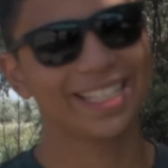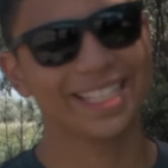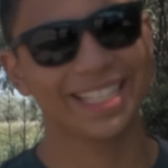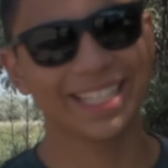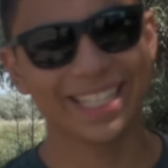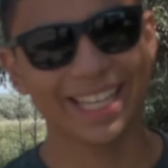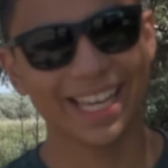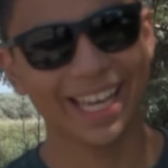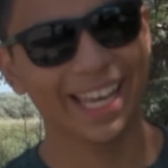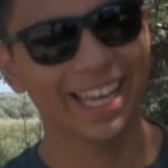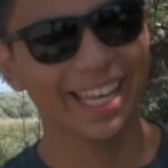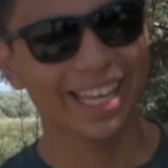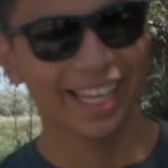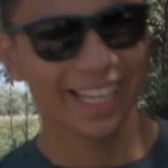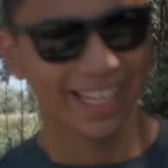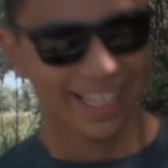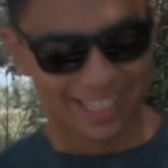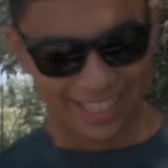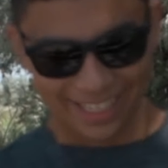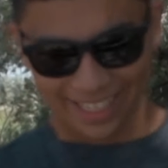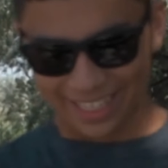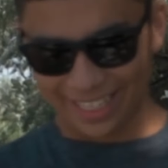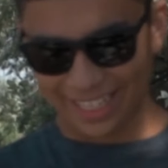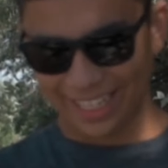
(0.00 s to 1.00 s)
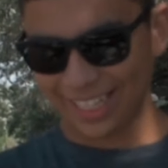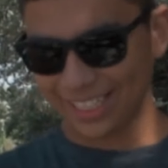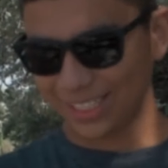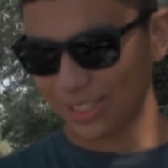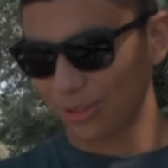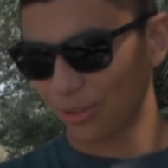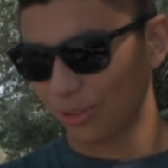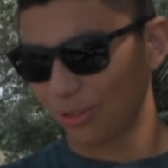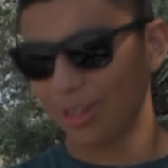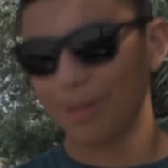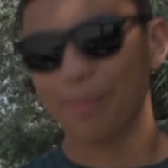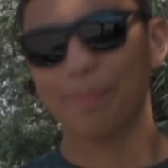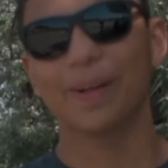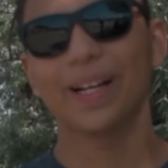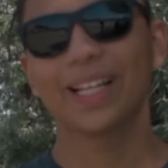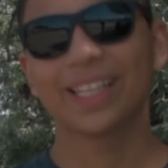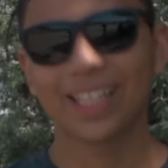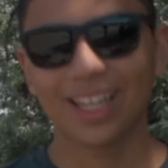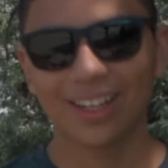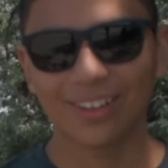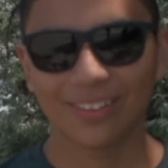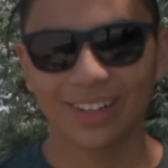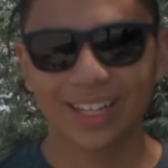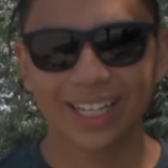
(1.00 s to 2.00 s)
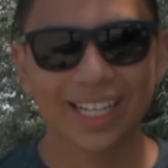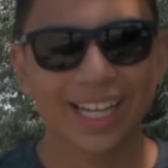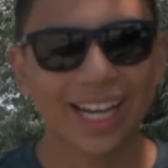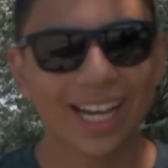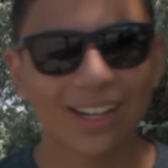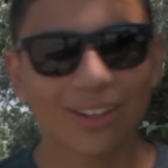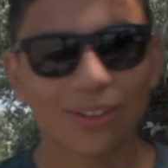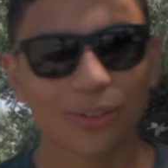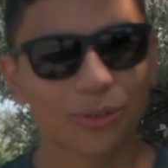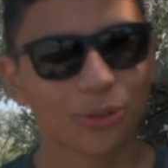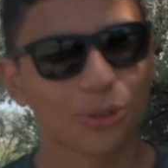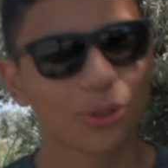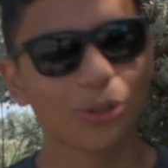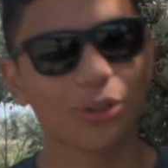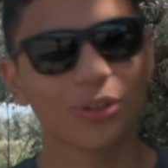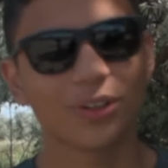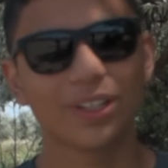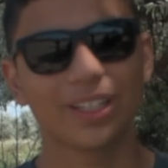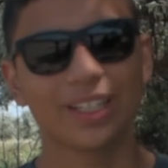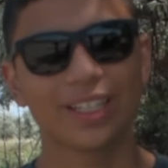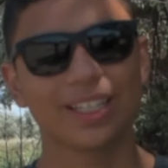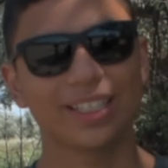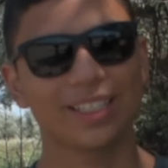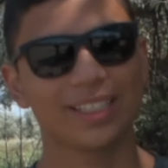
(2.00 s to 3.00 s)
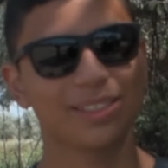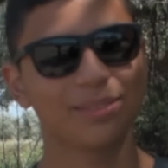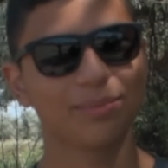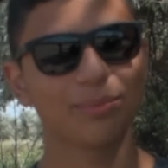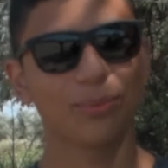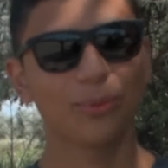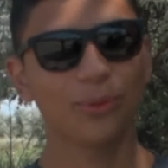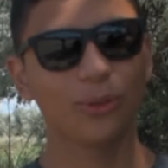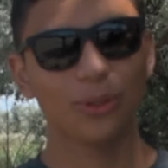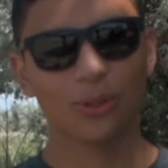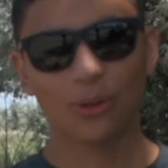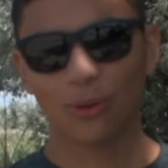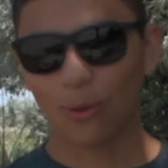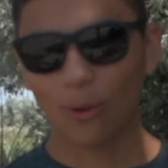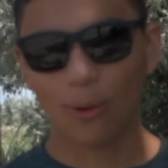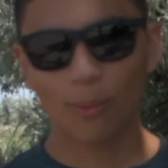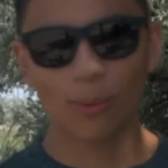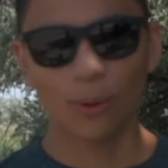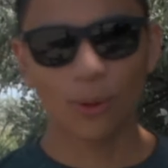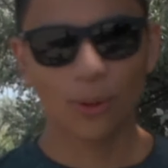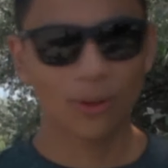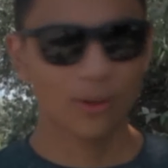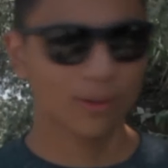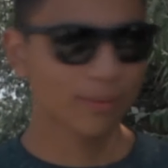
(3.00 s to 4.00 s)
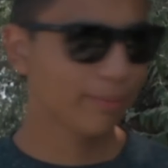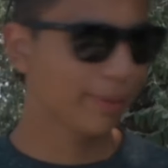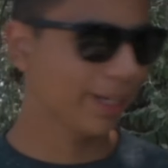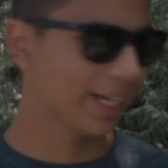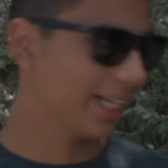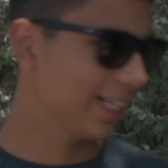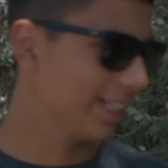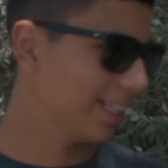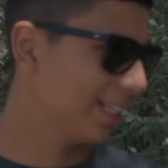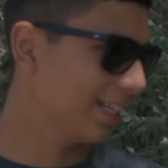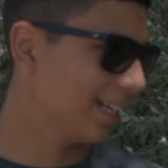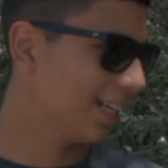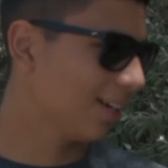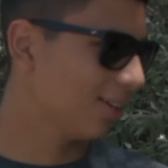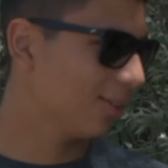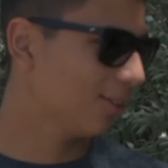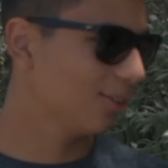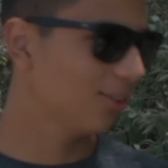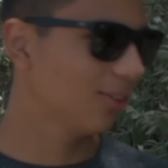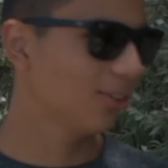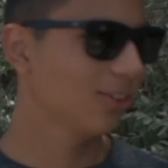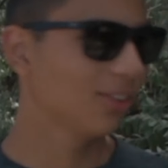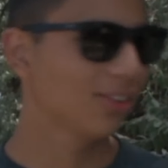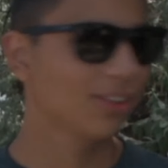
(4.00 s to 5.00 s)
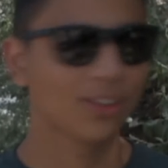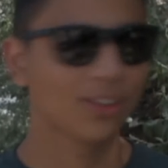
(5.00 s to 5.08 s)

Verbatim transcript: así que esto no es para andarlo en el carro no es muy cómodo para tenerlo